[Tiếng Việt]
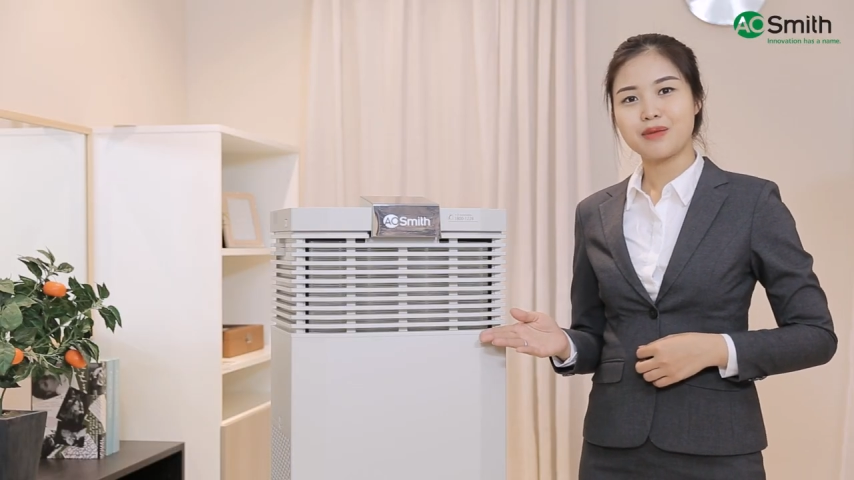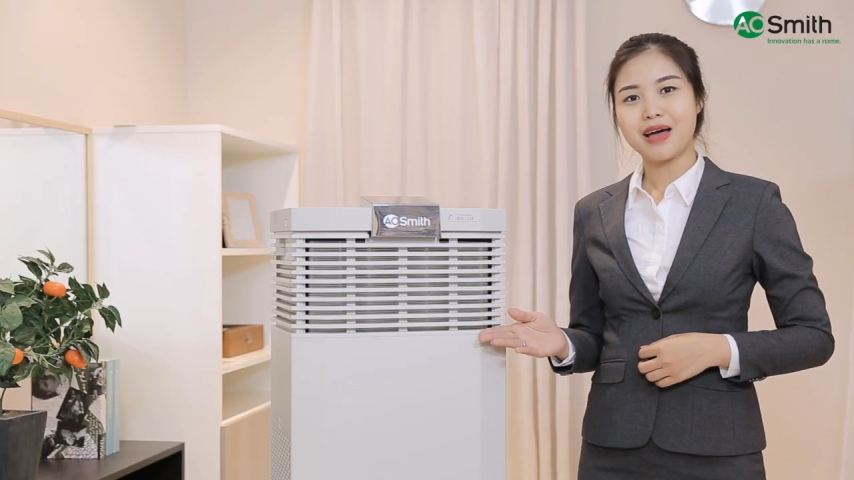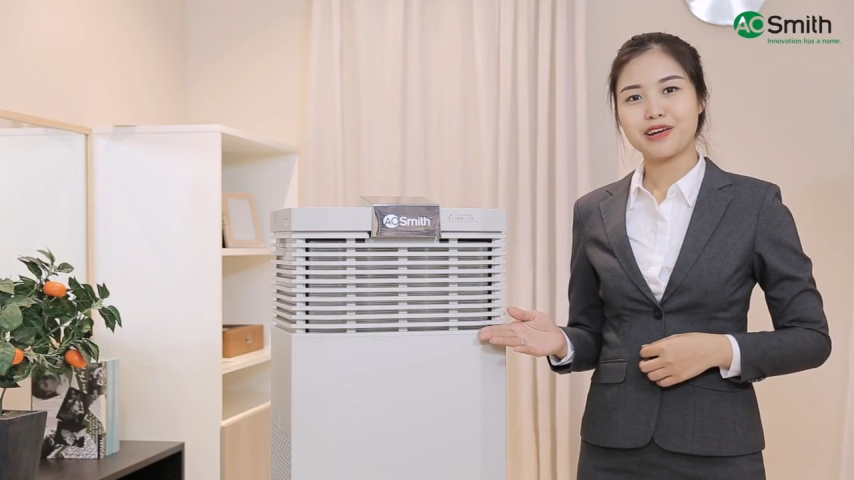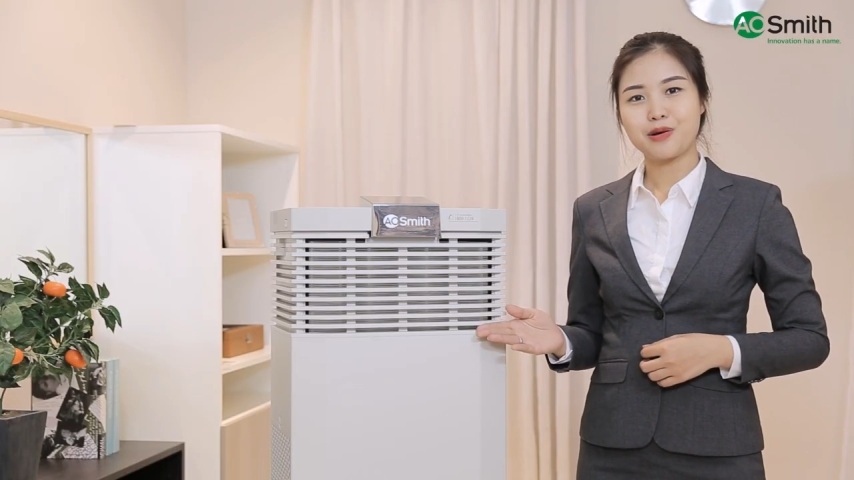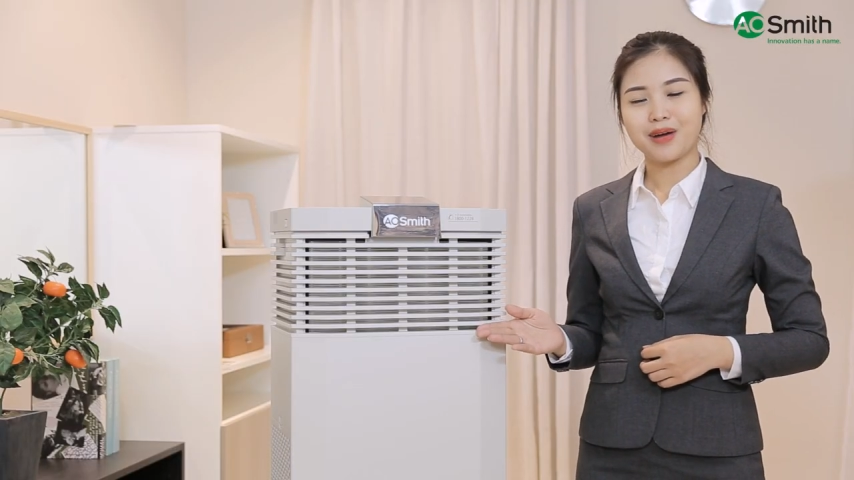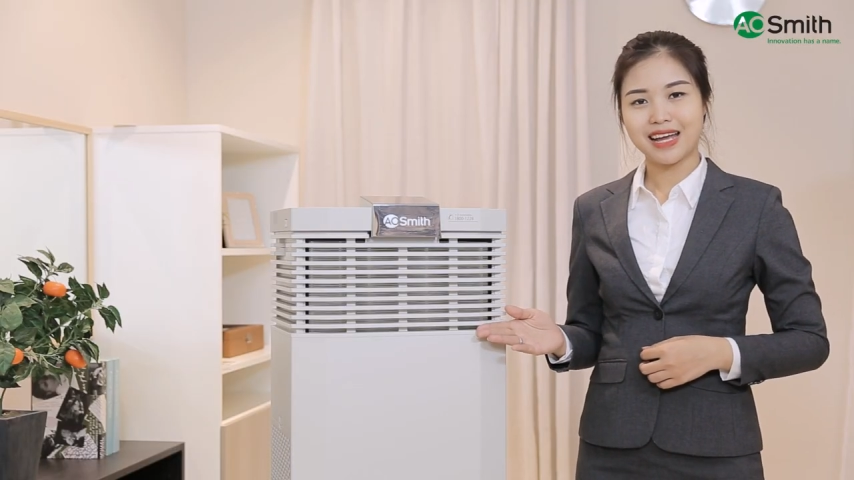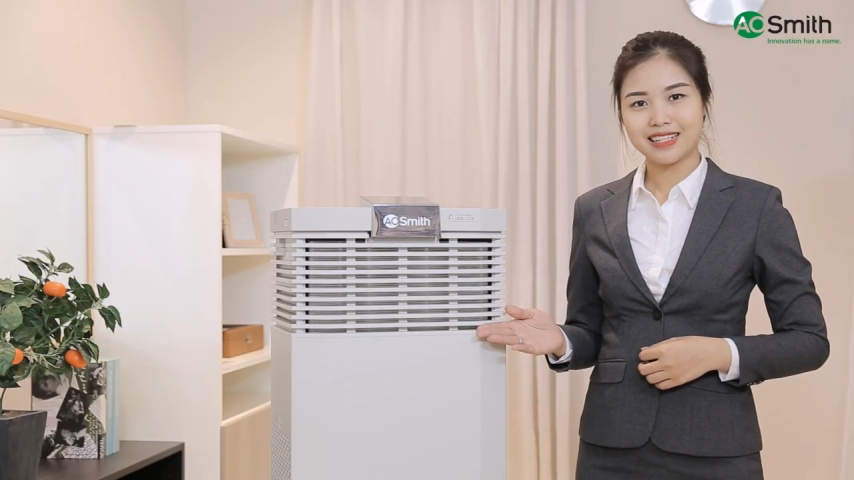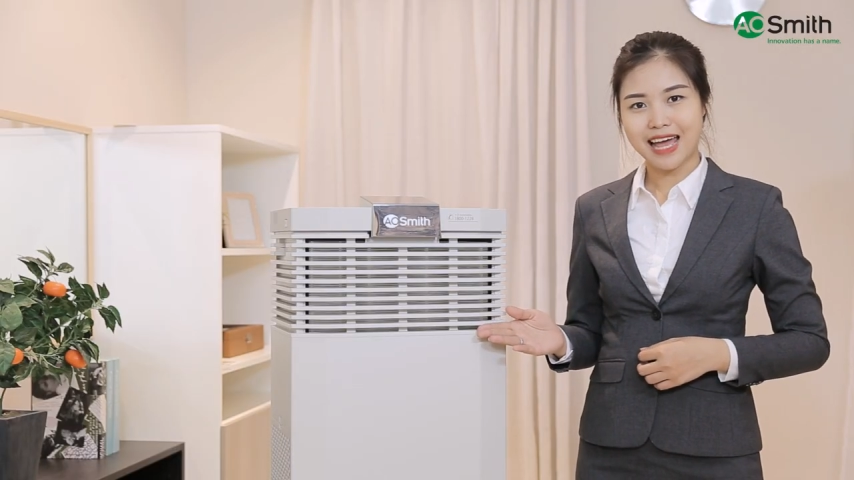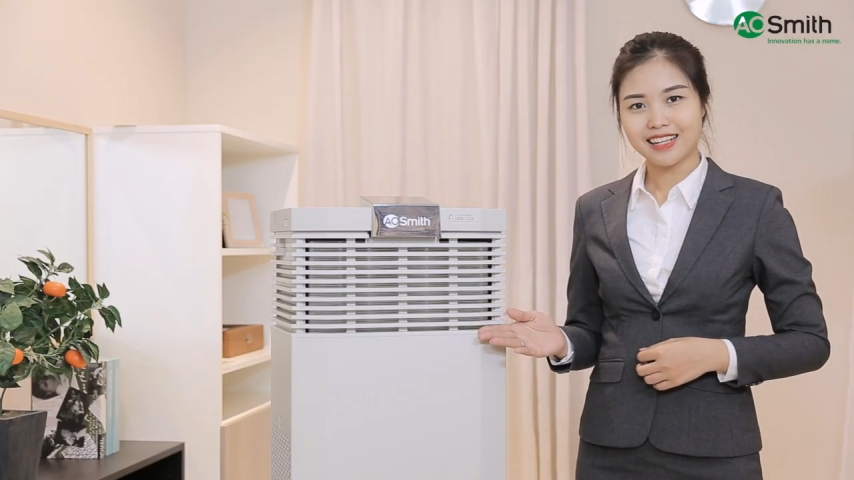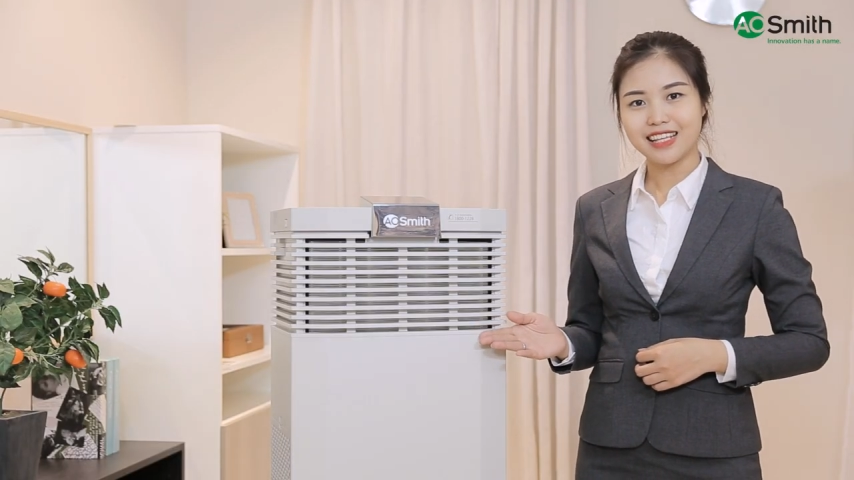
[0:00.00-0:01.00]
người bạn đồng
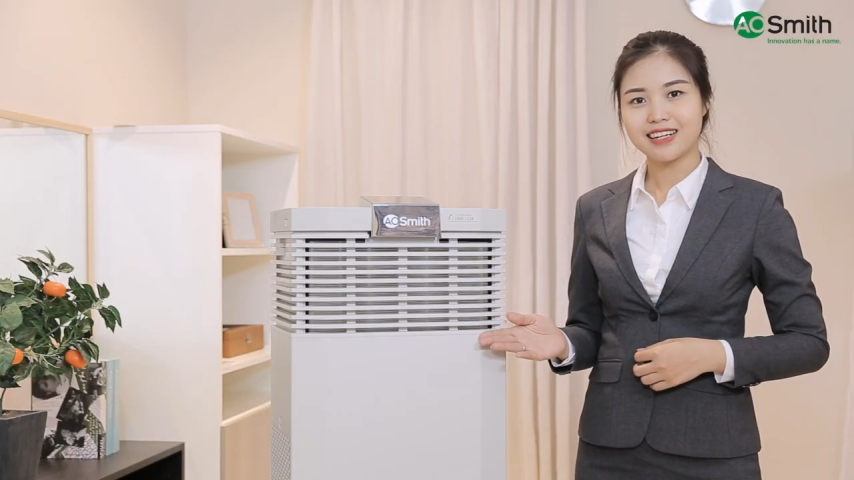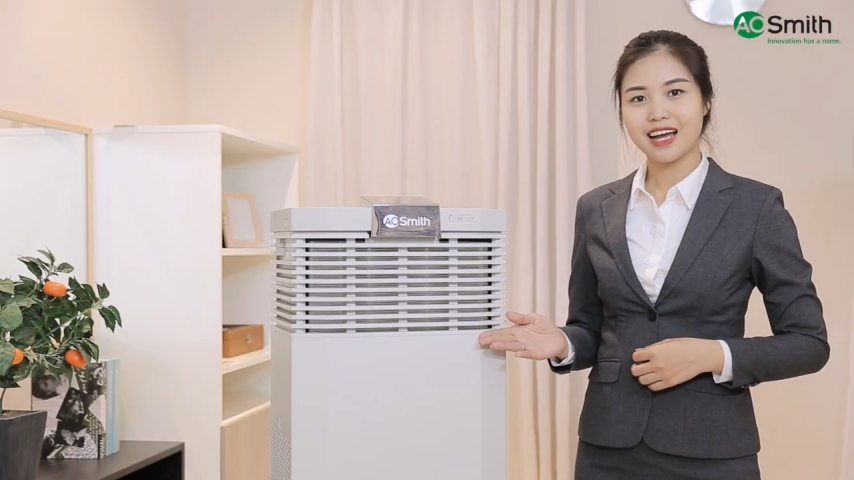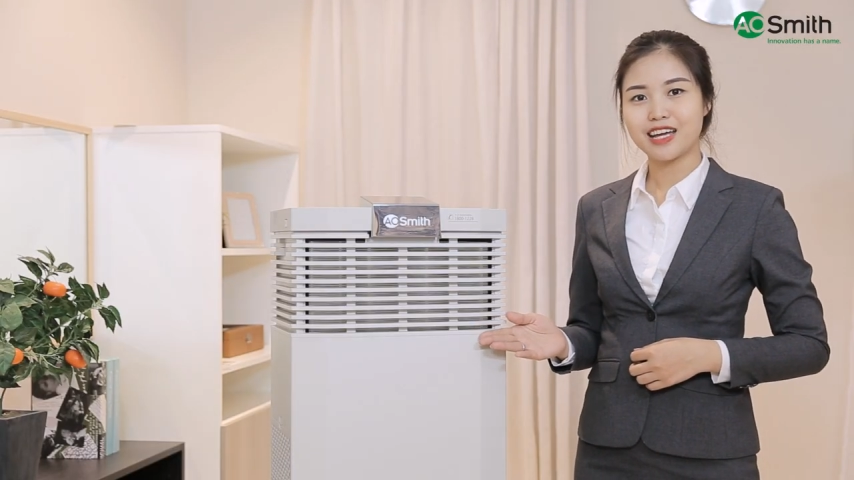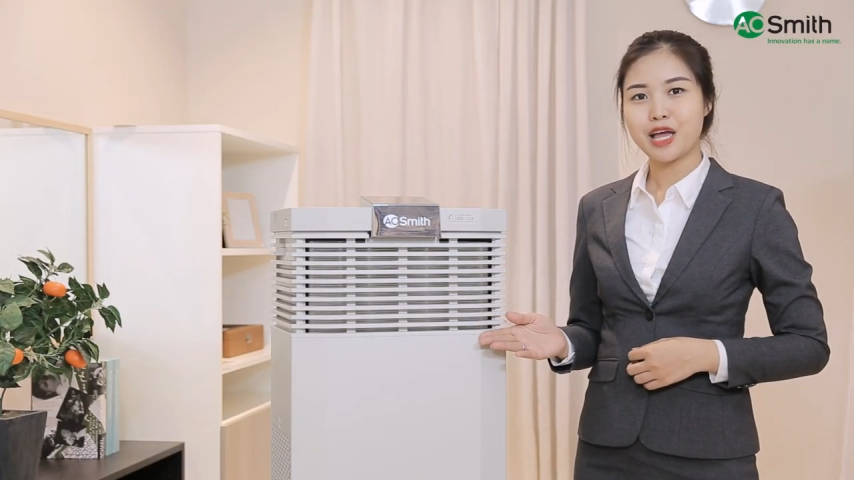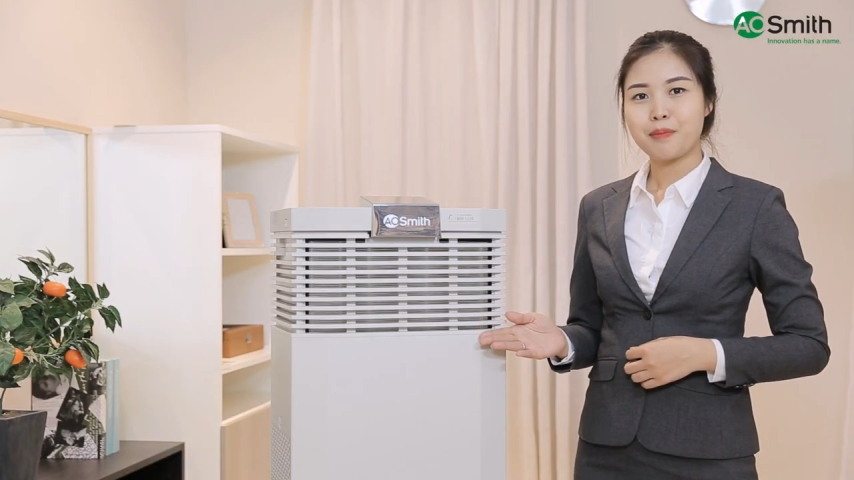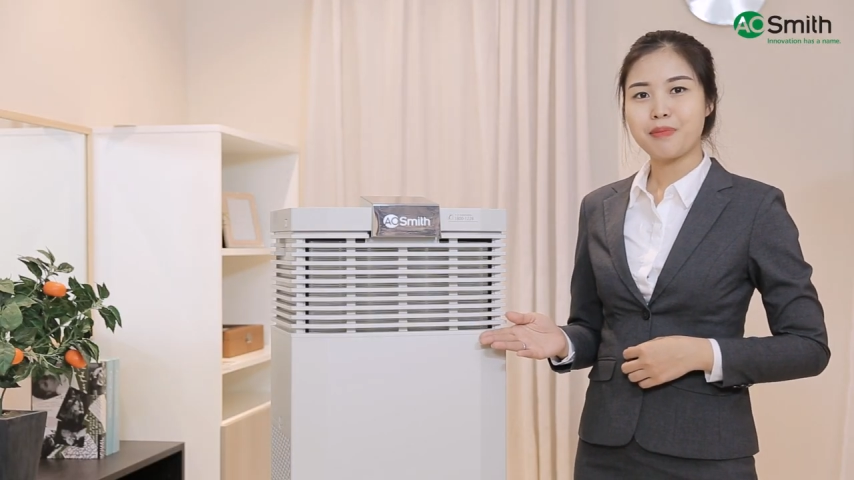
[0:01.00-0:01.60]
hành đáng tin cậy,